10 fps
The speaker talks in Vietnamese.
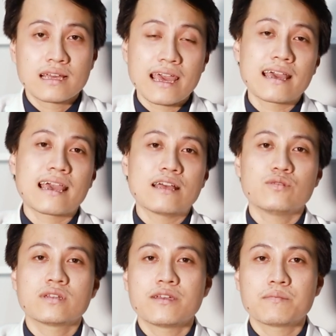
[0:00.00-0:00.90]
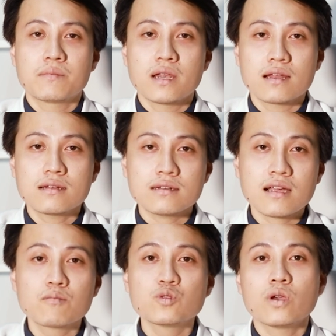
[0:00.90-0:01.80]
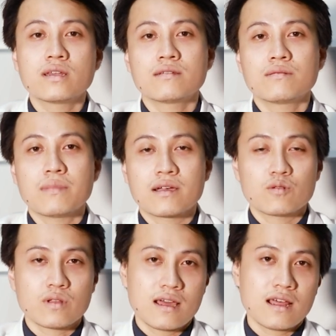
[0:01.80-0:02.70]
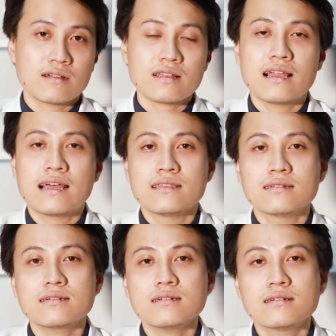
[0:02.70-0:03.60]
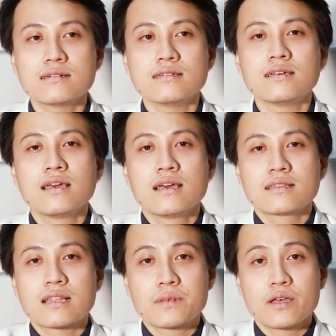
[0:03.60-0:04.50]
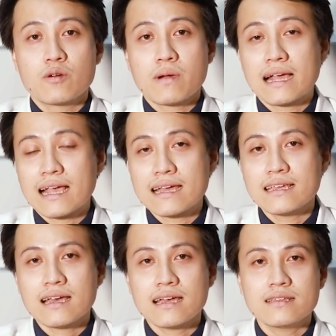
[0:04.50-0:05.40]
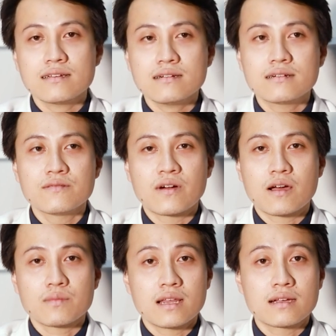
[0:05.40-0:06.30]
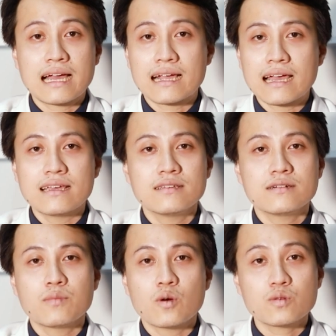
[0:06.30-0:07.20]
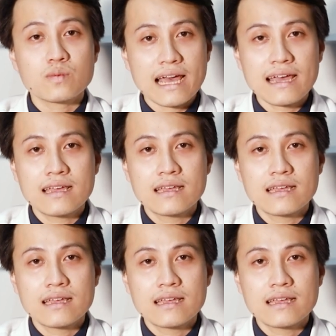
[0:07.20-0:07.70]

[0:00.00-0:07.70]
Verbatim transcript: kể cả chuyên nghiệp lẫn không chuyên, mà cụ thể đây có thể là những người tập thể dục hàng ngày hay những người vận động thể lực hàng ngày như mỗi chúng ta.